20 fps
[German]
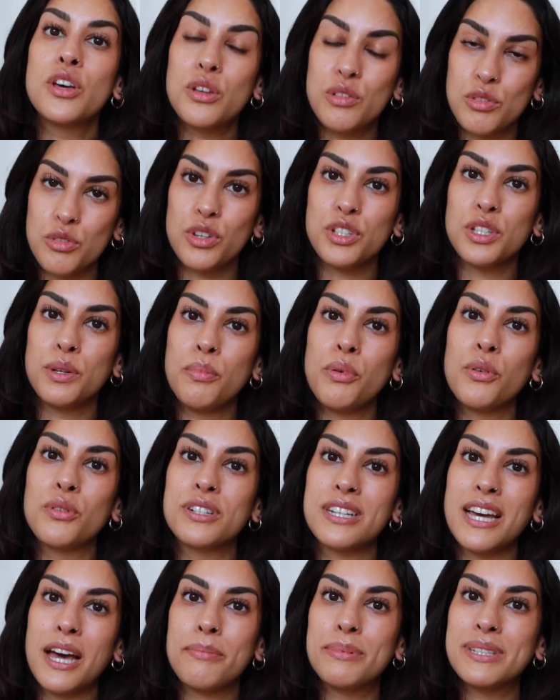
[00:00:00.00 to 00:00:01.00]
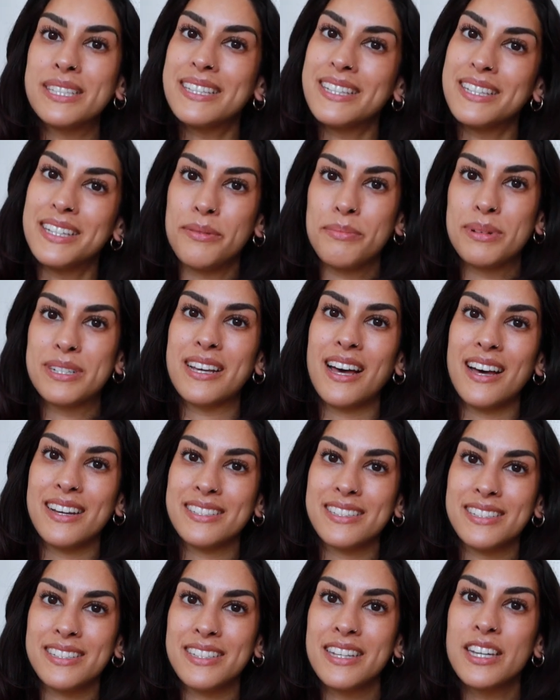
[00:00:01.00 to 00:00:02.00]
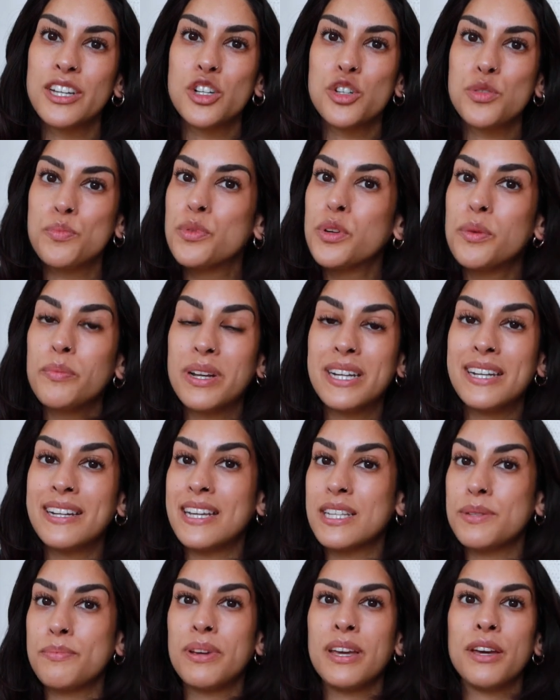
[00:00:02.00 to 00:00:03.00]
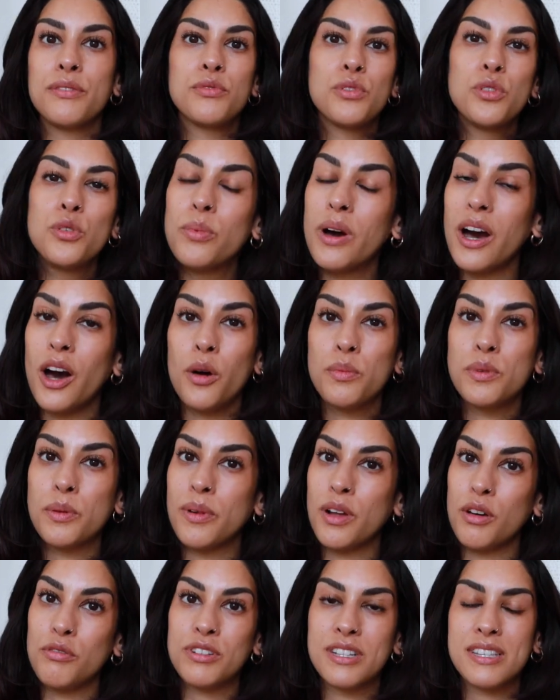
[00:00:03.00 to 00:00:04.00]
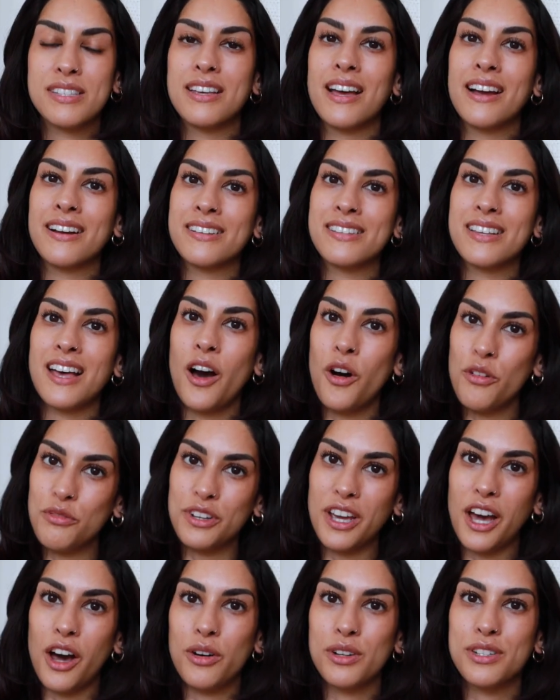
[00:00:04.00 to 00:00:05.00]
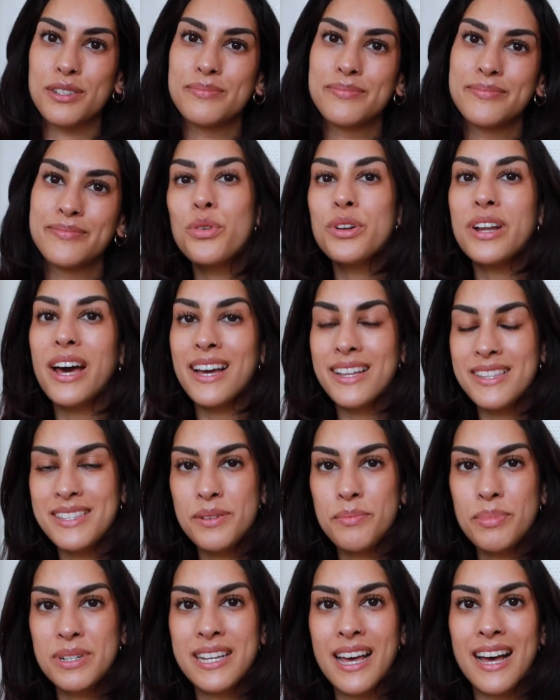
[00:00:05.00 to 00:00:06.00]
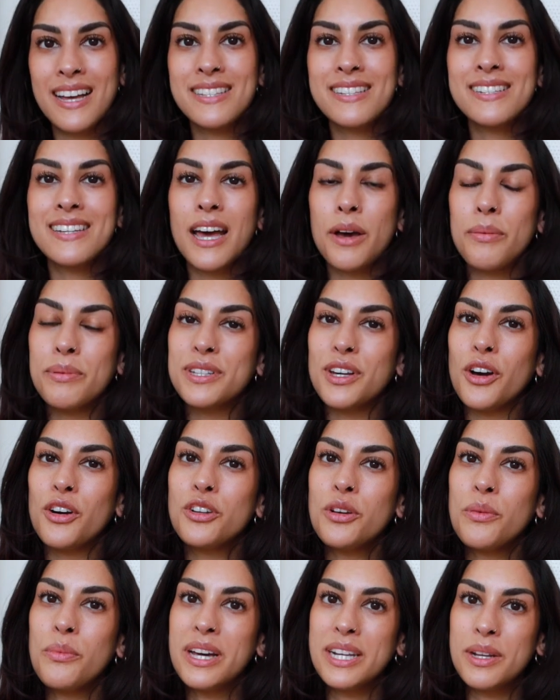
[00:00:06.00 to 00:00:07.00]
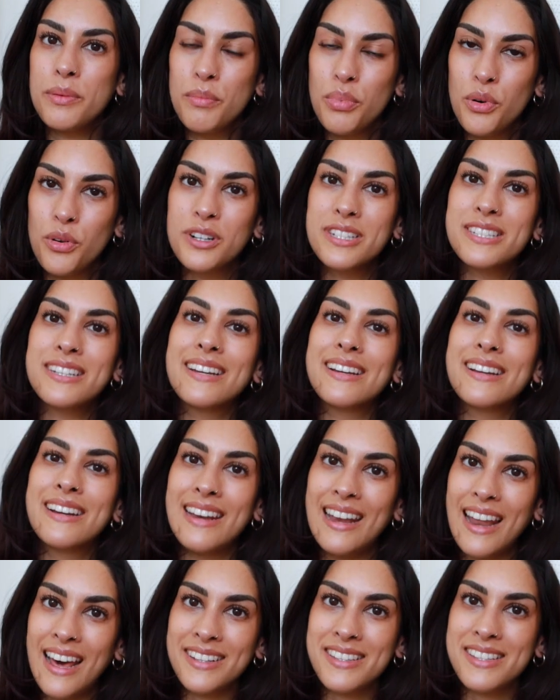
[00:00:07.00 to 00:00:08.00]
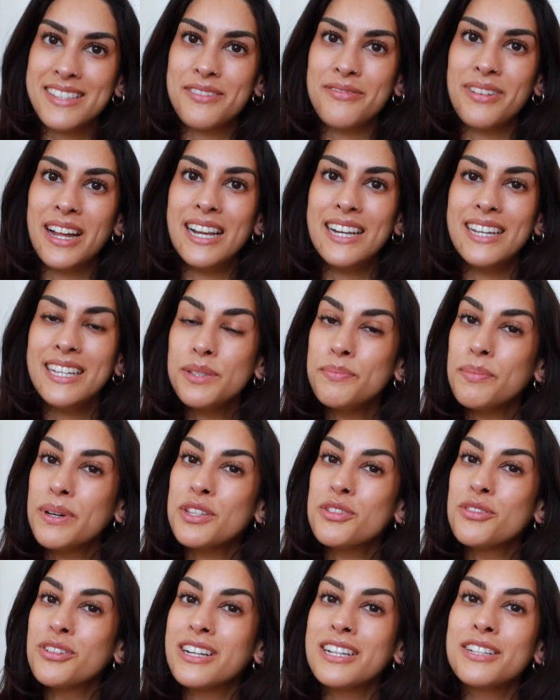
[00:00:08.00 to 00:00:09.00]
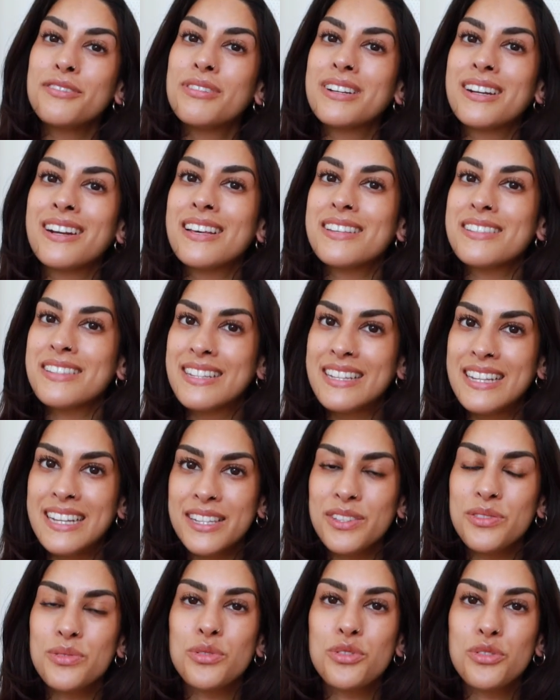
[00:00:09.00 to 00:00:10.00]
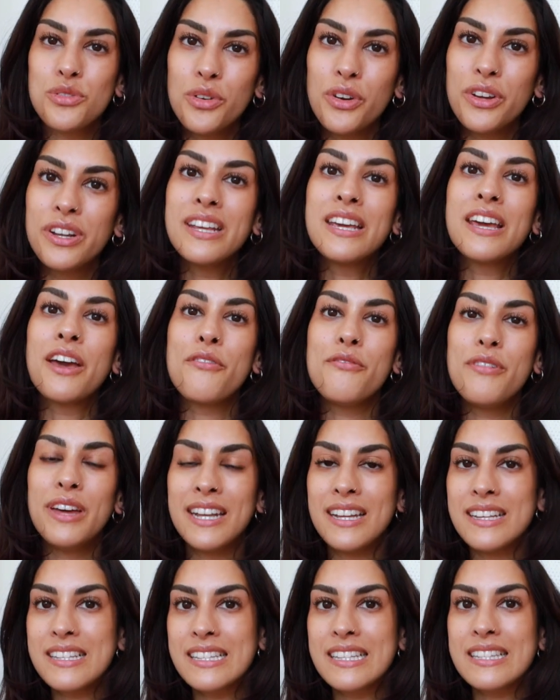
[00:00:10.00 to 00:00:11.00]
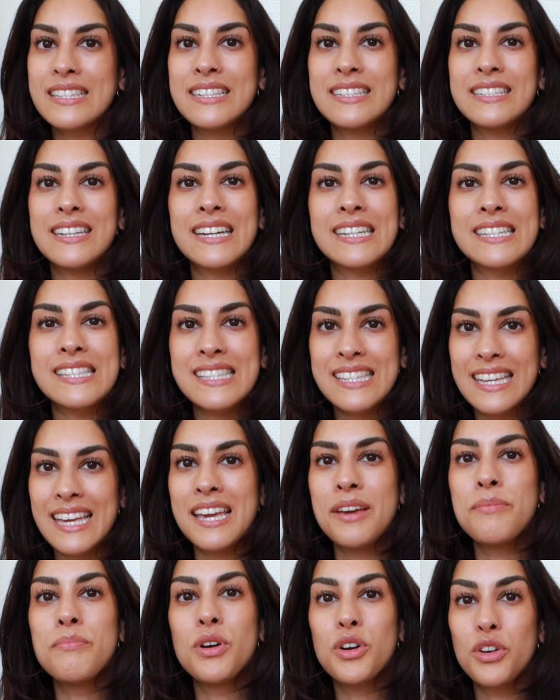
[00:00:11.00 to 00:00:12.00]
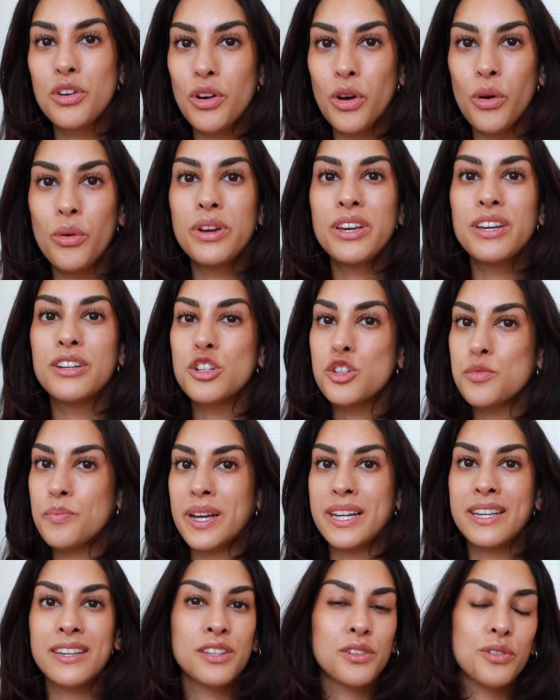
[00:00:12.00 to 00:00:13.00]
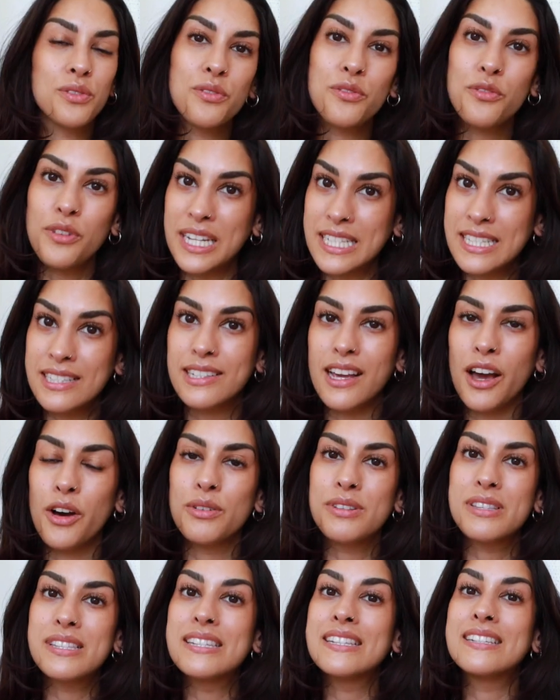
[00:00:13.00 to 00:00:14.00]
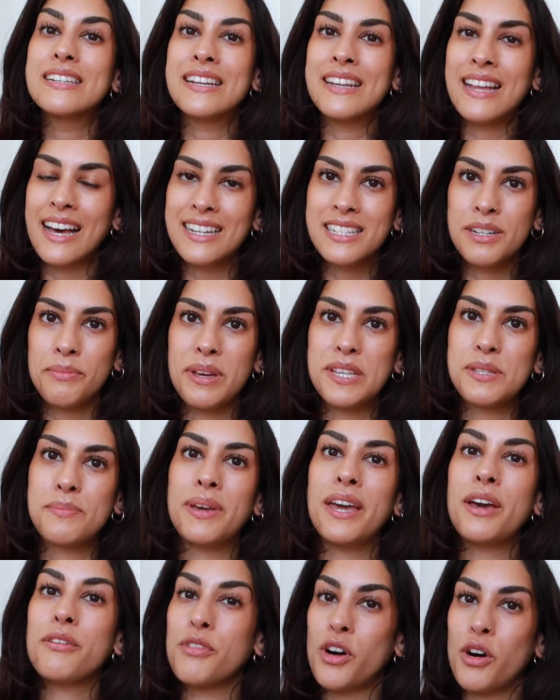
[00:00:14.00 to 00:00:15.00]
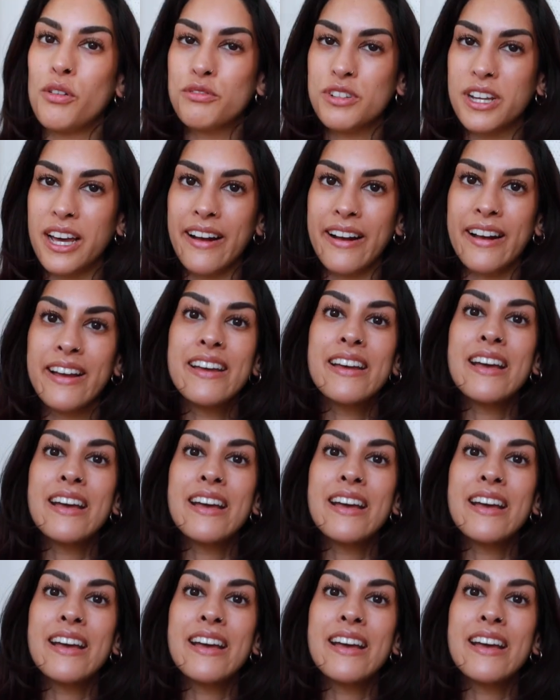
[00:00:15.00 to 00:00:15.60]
Solche Punkte habe ich hier betrachtet. Spürt man den SPF überhaupt im Laufe des Tages auf der Haut? Und einzeln betrachtet habe ich auch nochmal den Punkt Glanz, weil ich persönlich finde das nicht so schön, wenn das Gesicht extrem glowy, speckig und fettig aussieht nach dem SPF-Auftrag.